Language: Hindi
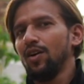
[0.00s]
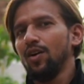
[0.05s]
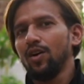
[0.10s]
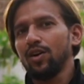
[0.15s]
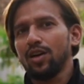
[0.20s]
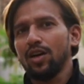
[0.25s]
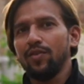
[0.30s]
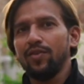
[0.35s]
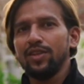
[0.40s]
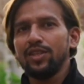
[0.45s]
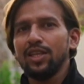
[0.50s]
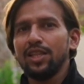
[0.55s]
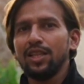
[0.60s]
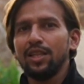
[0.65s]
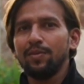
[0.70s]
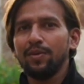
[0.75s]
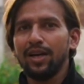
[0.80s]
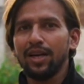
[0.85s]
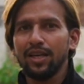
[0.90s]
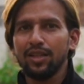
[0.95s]
और काफ़ी
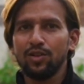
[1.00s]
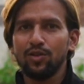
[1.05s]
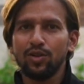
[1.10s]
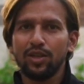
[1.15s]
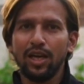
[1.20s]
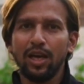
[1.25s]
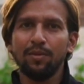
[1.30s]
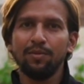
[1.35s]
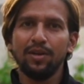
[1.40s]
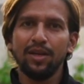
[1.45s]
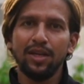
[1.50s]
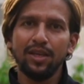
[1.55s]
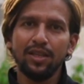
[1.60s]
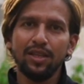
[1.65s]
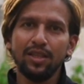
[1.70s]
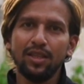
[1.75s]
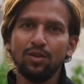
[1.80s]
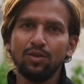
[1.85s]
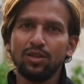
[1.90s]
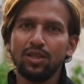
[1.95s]
जल्दी भी आ गया था जो टाइम डेट
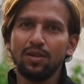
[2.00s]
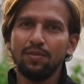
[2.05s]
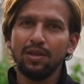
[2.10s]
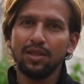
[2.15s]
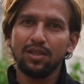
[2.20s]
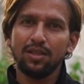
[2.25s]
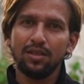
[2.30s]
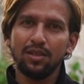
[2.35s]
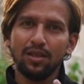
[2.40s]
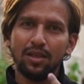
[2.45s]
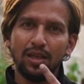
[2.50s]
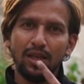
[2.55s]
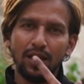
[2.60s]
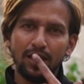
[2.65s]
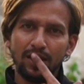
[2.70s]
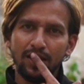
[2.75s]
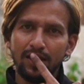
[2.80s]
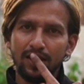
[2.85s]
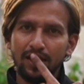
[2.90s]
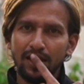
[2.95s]
दी थी उससे बस एक
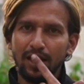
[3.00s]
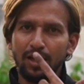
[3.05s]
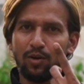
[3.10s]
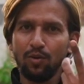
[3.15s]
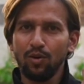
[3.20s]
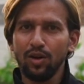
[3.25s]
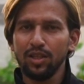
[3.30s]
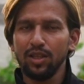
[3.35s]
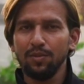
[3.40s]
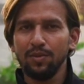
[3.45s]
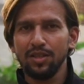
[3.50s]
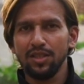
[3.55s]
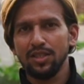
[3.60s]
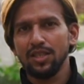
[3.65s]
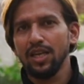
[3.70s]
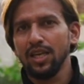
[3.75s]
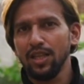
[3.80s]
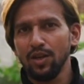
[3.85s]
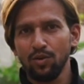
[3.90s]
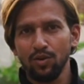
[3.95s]
दिन डिले हुआ था बस इससे
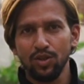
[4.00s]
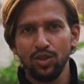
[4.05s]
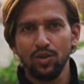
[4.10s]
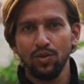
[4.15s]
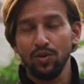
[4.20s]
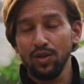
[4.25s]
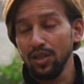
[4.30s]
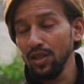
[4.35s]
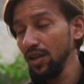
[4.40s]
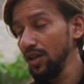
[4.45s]
ज़्यादा कुछ नहीं हुआ